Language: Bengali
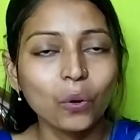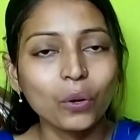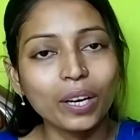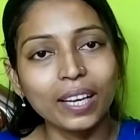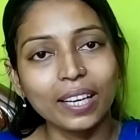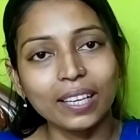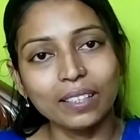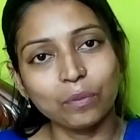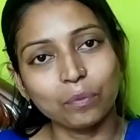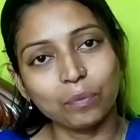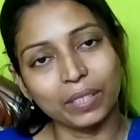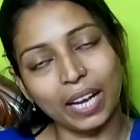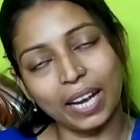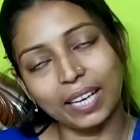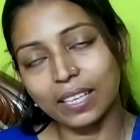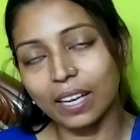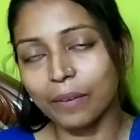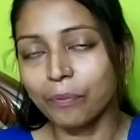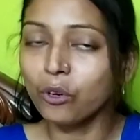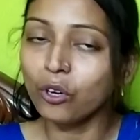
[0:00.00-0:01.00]
ওরা
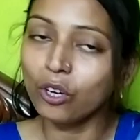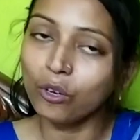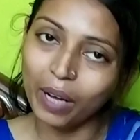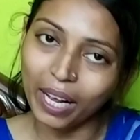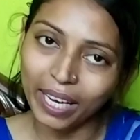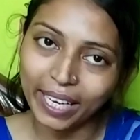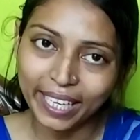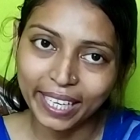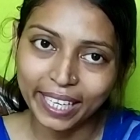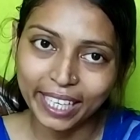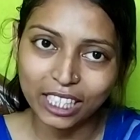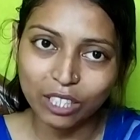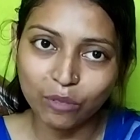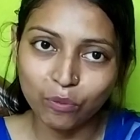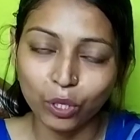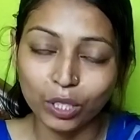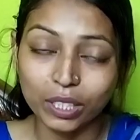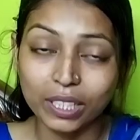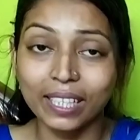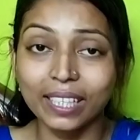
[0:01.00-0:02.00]
রায়সা ভুলভাল ইংরেজি
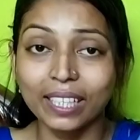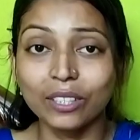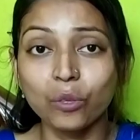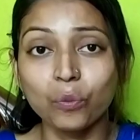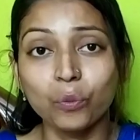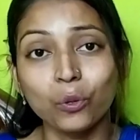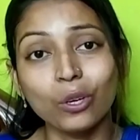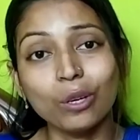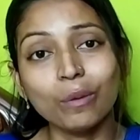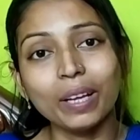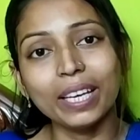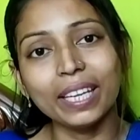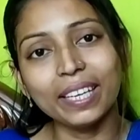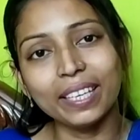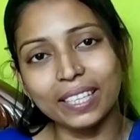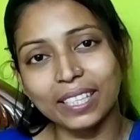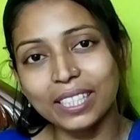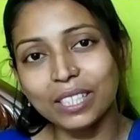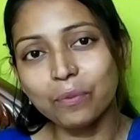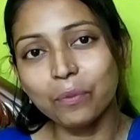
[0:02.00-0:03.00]
বলছে কিন্তু ভুলভাল
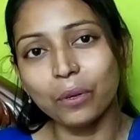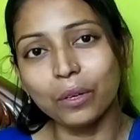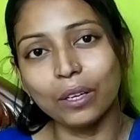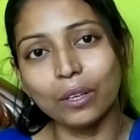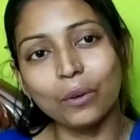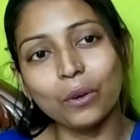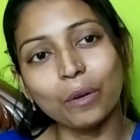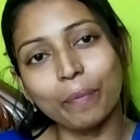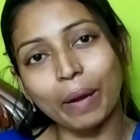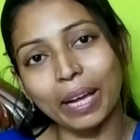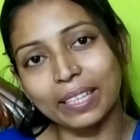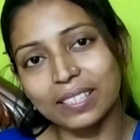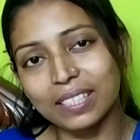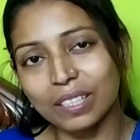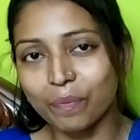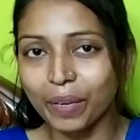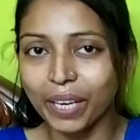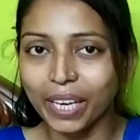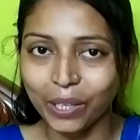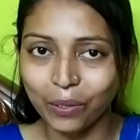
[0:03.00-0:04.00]
ইংরেজি বললেও ওই
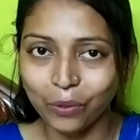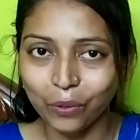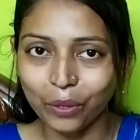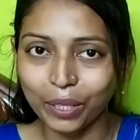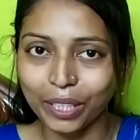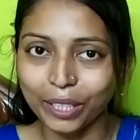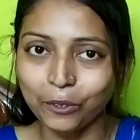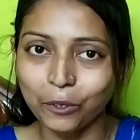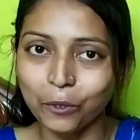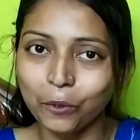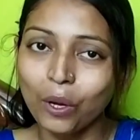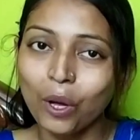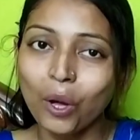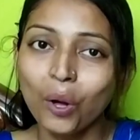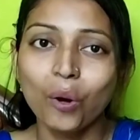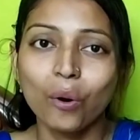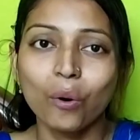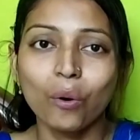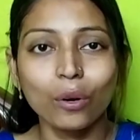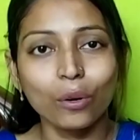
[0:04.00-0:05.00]
বাচ্চা মেয়েগুলো কিন্তু
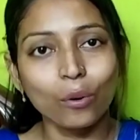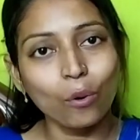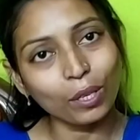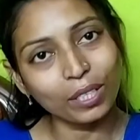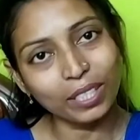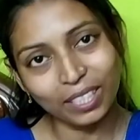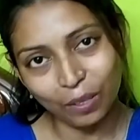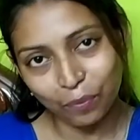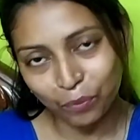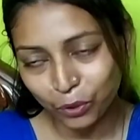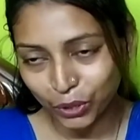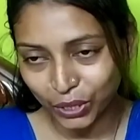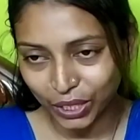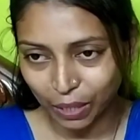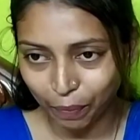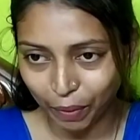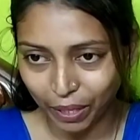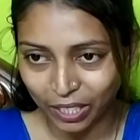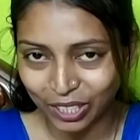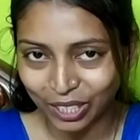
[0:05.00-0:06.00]
ওর কথাটা
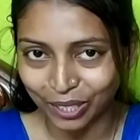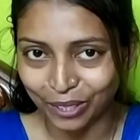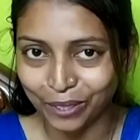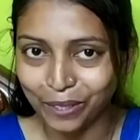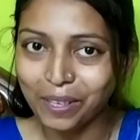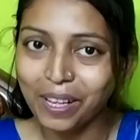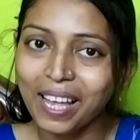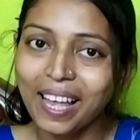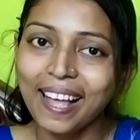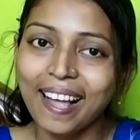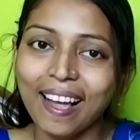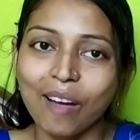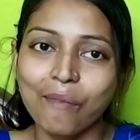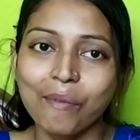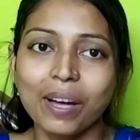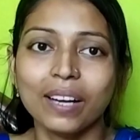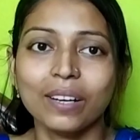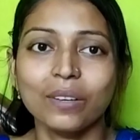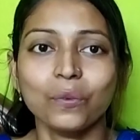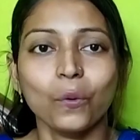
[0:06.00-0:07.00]
বুঝতে পারছিল
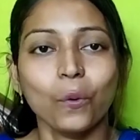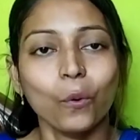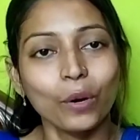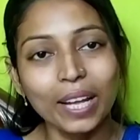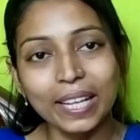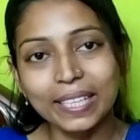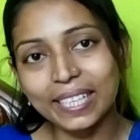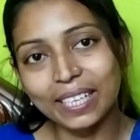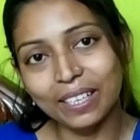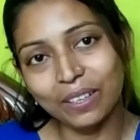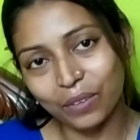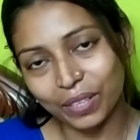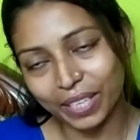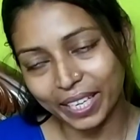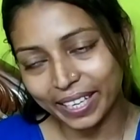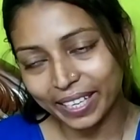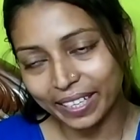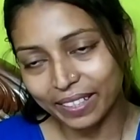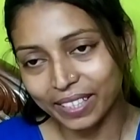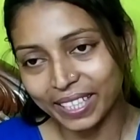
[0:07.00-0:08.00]
আবার ওরা যে
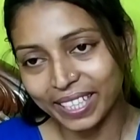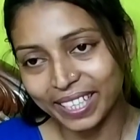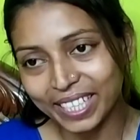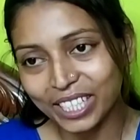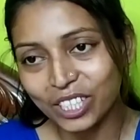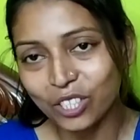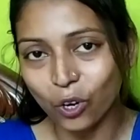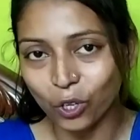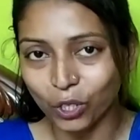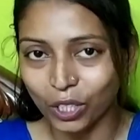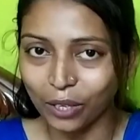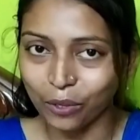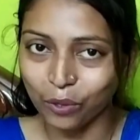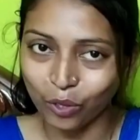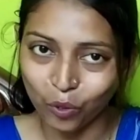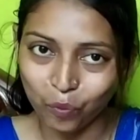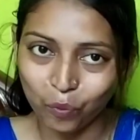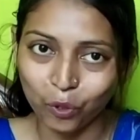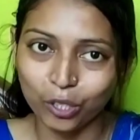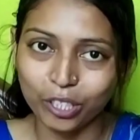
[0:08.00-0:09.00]
ইংলিশ
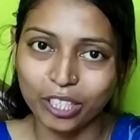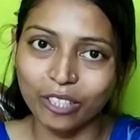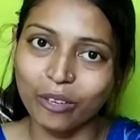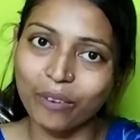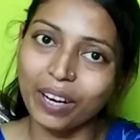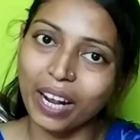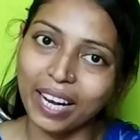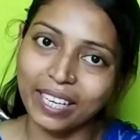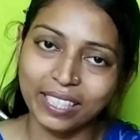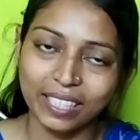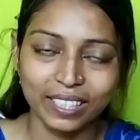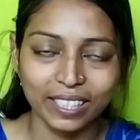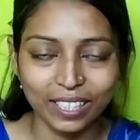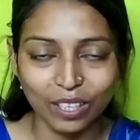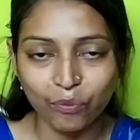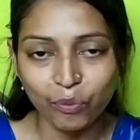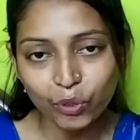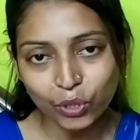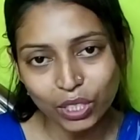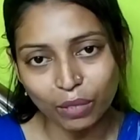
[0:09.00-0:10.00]
কথাগুলো বলছিল রায়সা
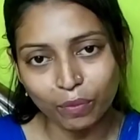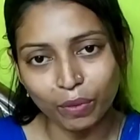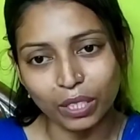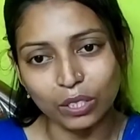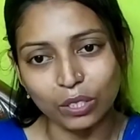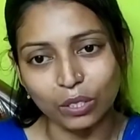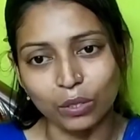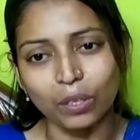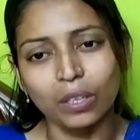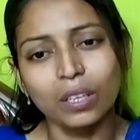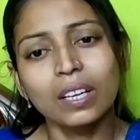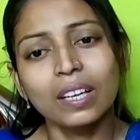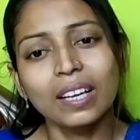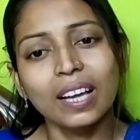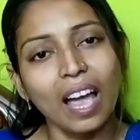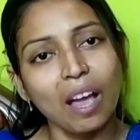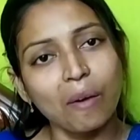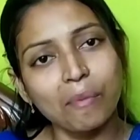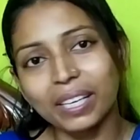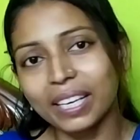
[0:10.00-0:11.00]
সেটা বুঝতে পারছিল
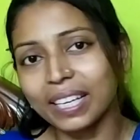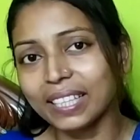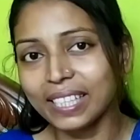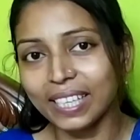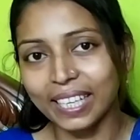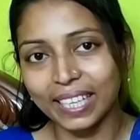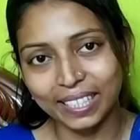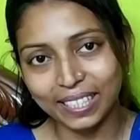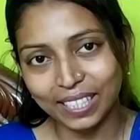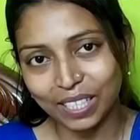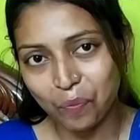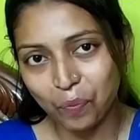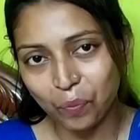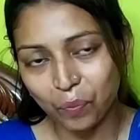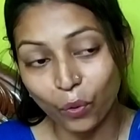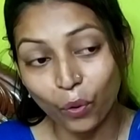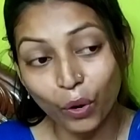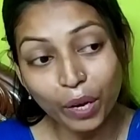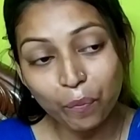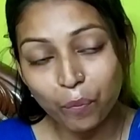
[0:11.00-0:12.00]
আমার কাছে এর চেয়ে
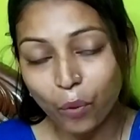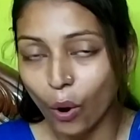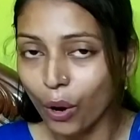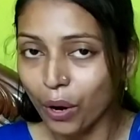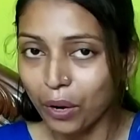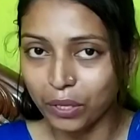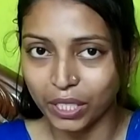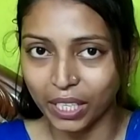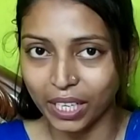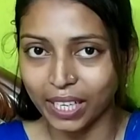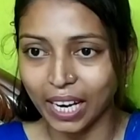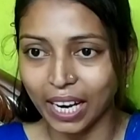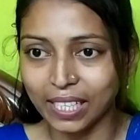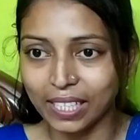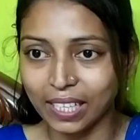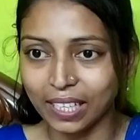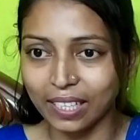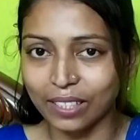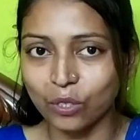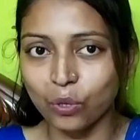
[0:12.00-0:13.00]
ওই বয়সে
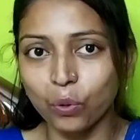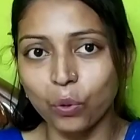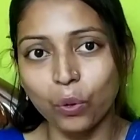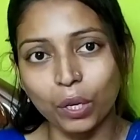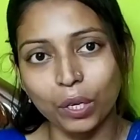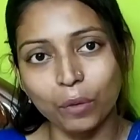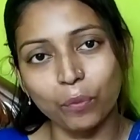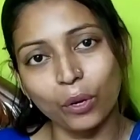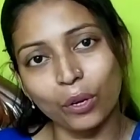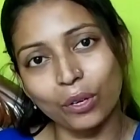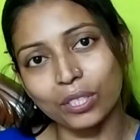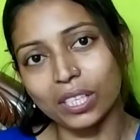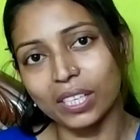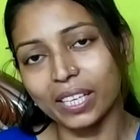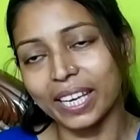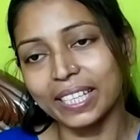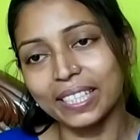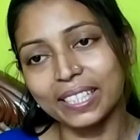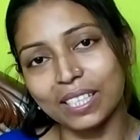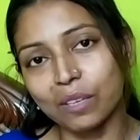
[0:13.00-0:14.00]
রায়সার কাছে ওই বয়সে
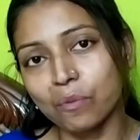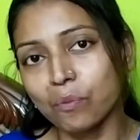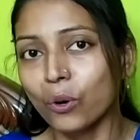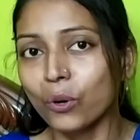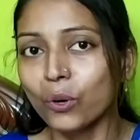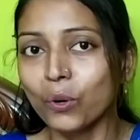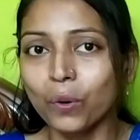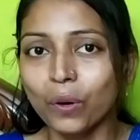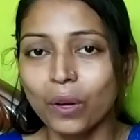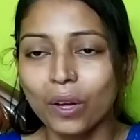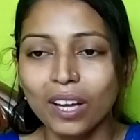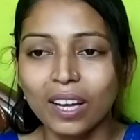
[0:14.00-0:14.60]
এর চেয়ে বড়